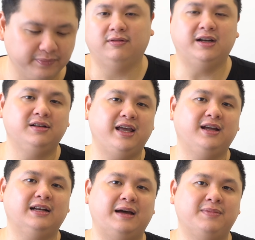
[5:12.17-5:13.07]
và đương
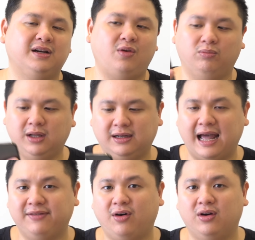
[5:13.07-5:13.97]
nhiên là mình cũng thích
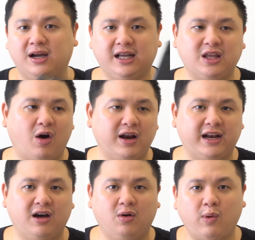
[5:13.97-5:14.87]
iPhone ở cái chỗ là
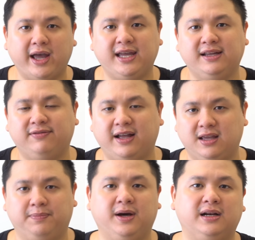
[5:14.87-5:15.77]
nó quay và
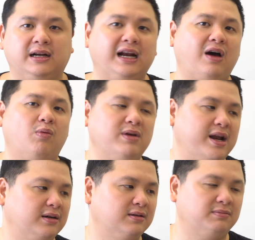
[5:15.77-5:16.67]
chụp hình rất là ổn định